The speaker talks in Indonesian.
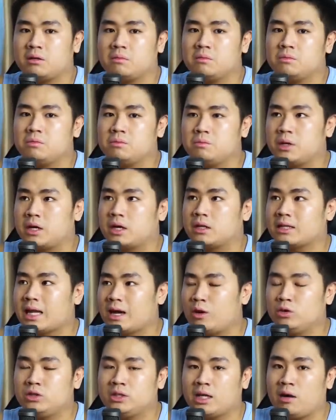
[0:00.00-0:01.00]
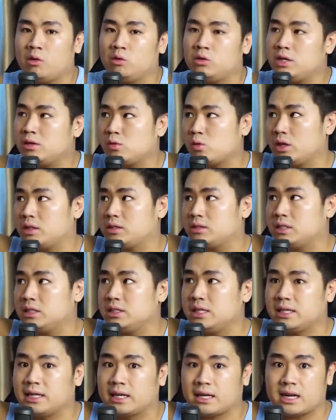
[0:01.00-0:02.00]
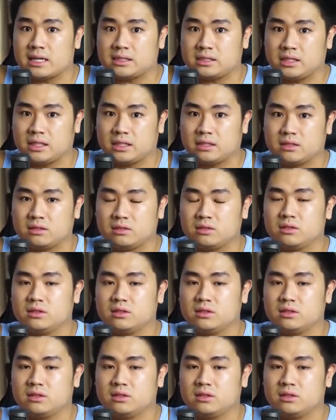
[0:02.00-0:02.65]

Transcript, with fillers: ber, bertahun-tahun dia kualitasnya degradasi kan